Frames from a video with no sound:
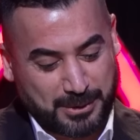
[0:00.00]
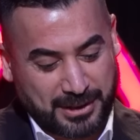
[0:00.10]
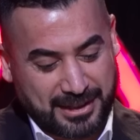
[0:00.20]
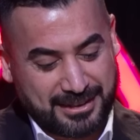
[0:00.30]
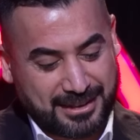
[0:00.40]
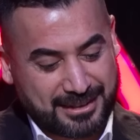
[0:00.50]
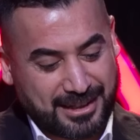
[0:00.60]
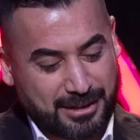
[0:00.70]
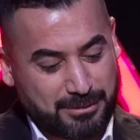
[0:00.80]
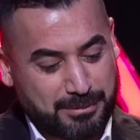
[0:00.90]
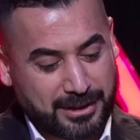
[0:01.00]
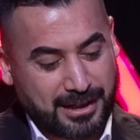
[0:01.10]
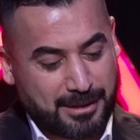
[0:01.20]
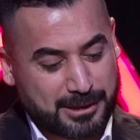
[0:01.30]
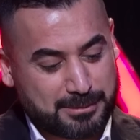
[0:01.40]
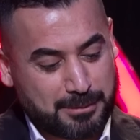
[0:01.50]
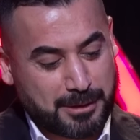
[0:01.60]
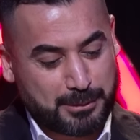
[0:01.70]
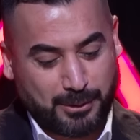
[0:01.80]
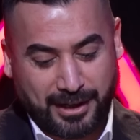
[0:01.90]
إيه. مثلا ضيف برنامج
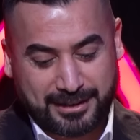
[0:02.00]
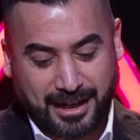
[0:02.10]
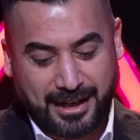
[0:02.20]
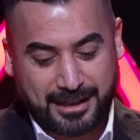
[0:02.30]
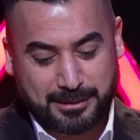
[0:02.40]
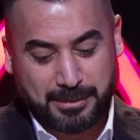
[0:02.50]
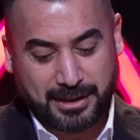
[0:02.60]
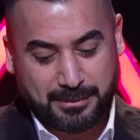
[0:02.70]
بالممنوع اتعهد